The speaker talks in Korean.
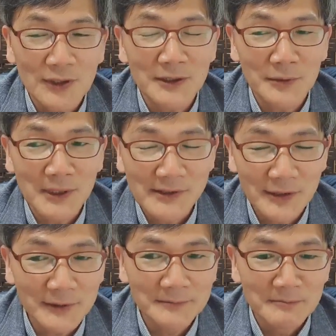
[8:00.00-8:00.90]
예, 최근에
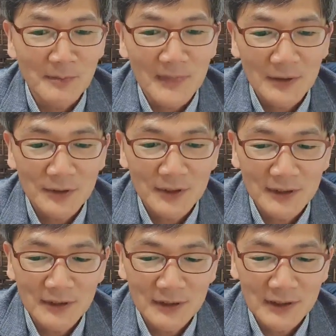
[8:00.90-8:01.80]
와서
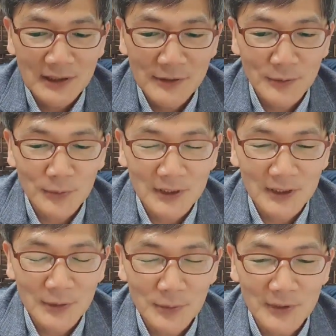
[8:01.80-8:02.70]
우리
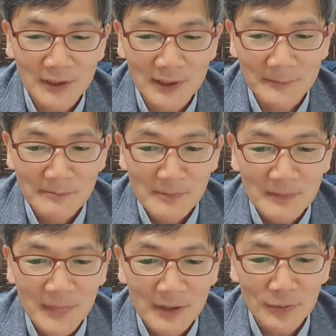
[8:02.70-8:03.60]
개신교가 교회가
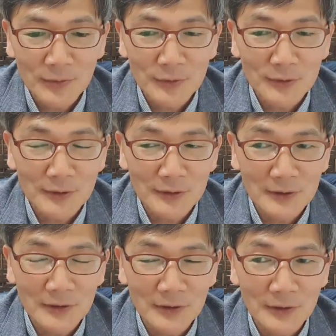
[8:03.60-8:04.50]
많은
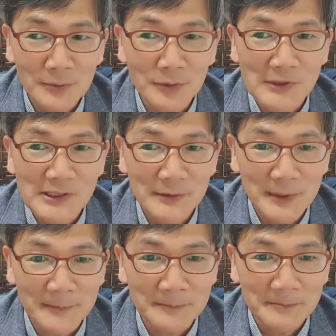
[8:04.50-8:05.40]
욕을 얻어먹고
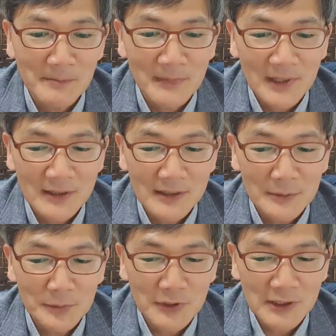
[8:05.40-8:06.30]
있지만
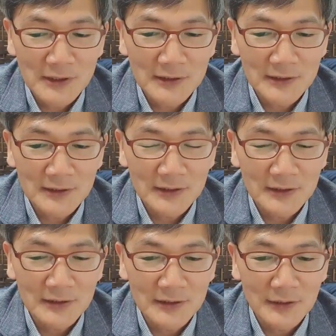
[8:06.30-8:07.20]
제
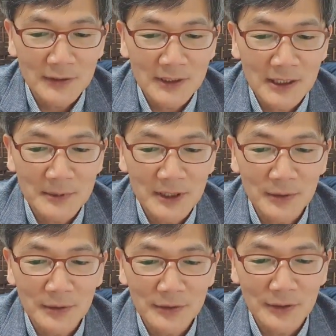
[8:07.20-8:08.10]
보기에는 어, 이럴
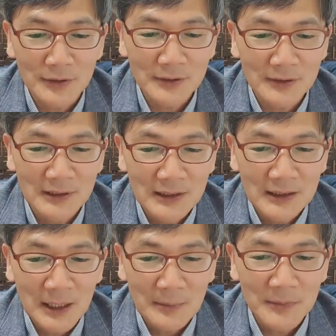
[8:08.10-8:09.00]
때야말로 더
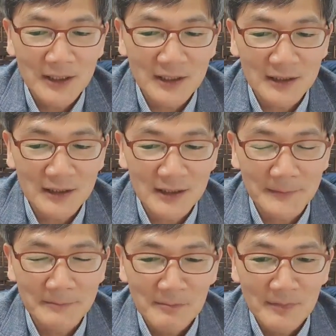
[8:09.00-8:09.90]

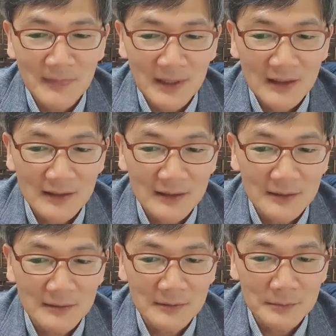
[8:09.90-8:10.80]
담대하게
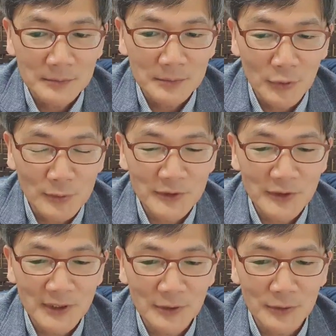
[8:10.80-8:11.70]
음,
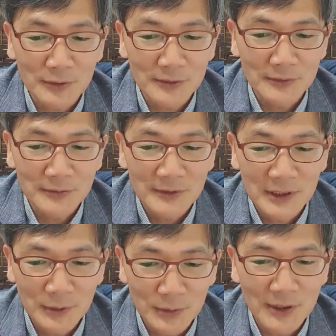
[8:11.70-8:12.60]
복음을 전하고
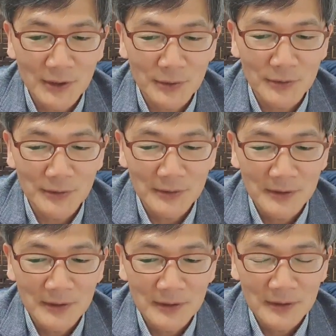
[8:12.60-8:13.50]
기도하고